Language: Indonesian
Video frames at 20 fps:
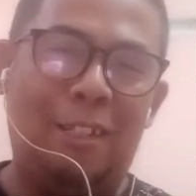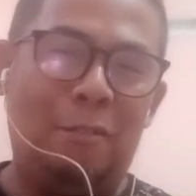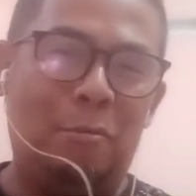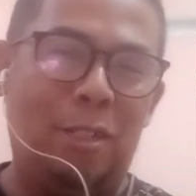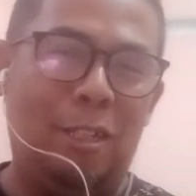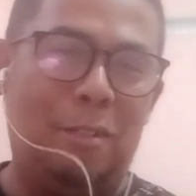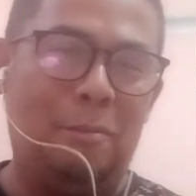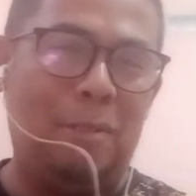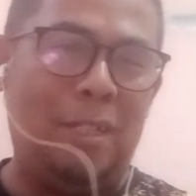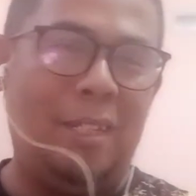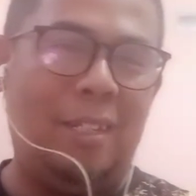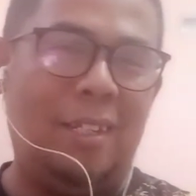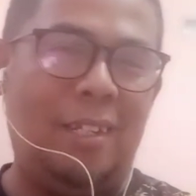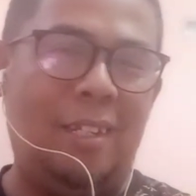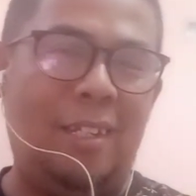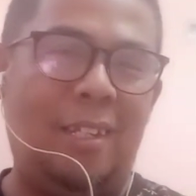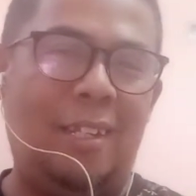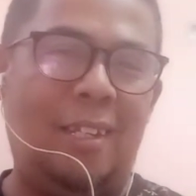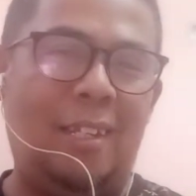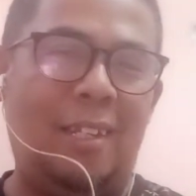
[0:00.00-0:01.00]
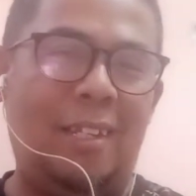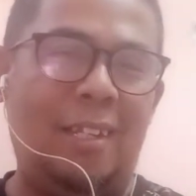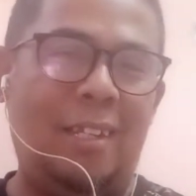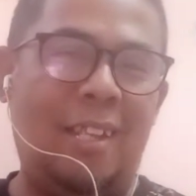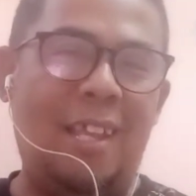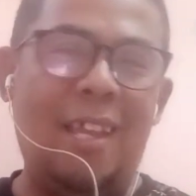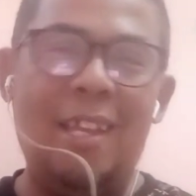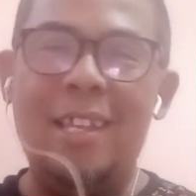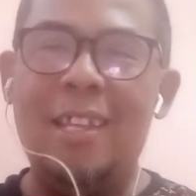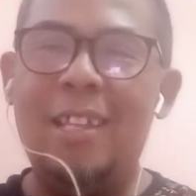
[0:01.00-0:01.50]
teman-teman.
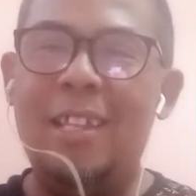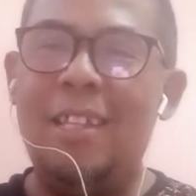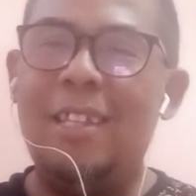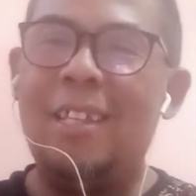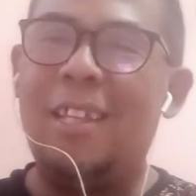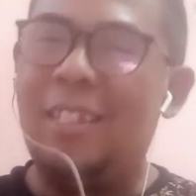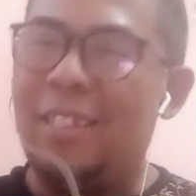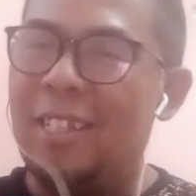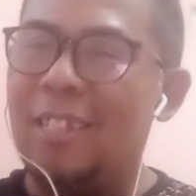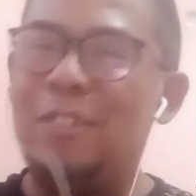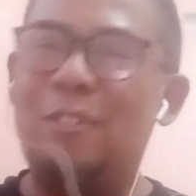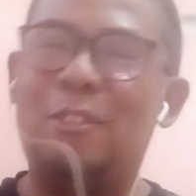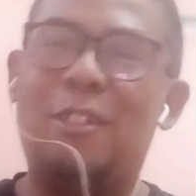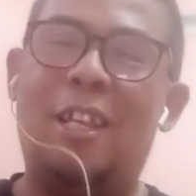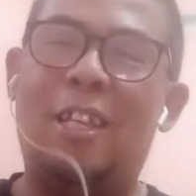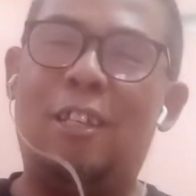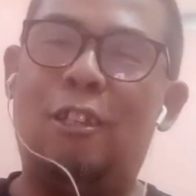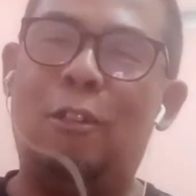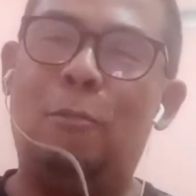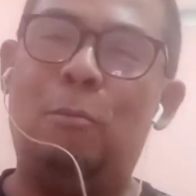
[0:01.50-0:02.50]
Ya, kita juga ikut